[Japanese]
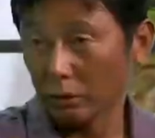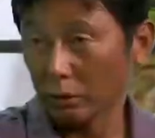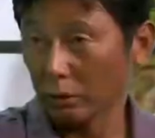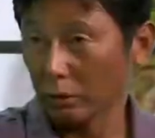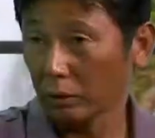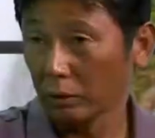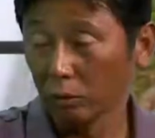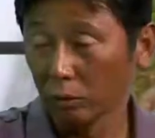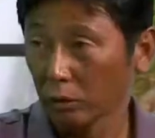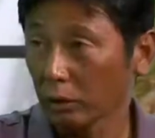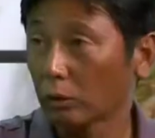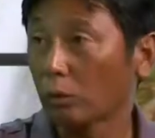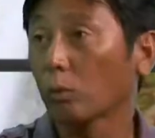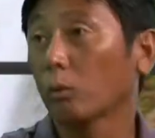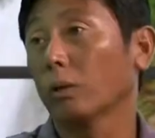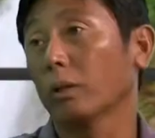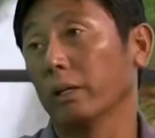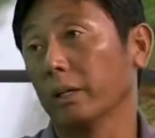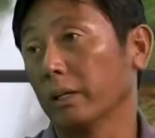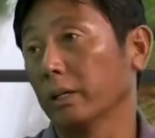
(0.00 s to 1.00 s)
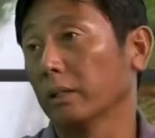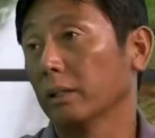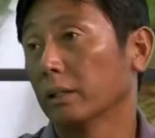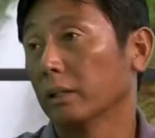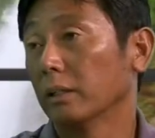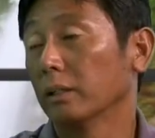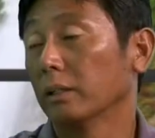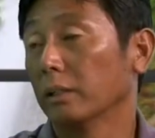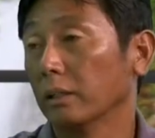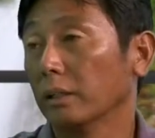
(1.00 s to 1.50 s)
いろんなところで
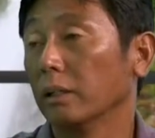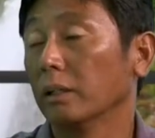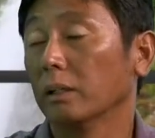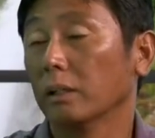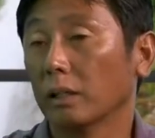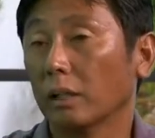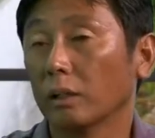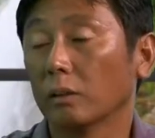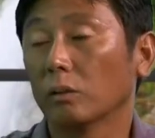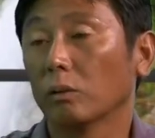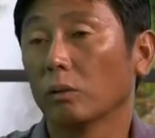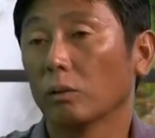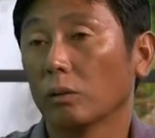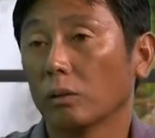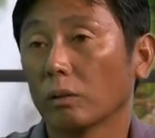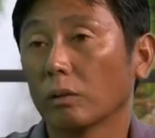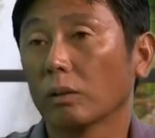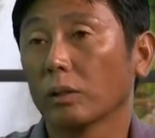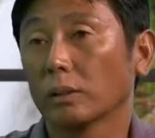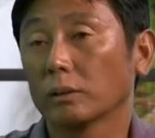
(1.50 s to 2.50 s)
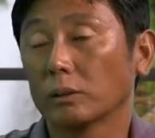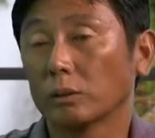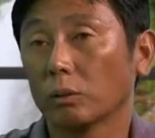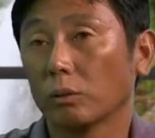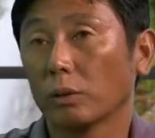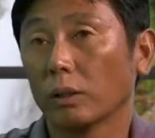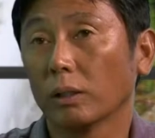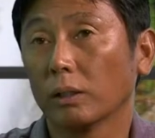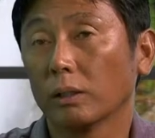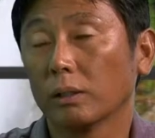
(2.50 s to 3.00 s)
ね、ね、はい、あの活動
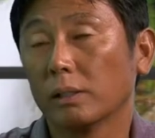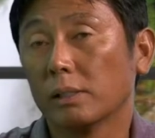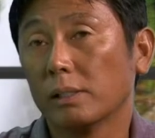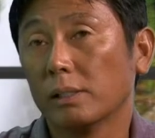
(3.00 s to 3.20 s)
が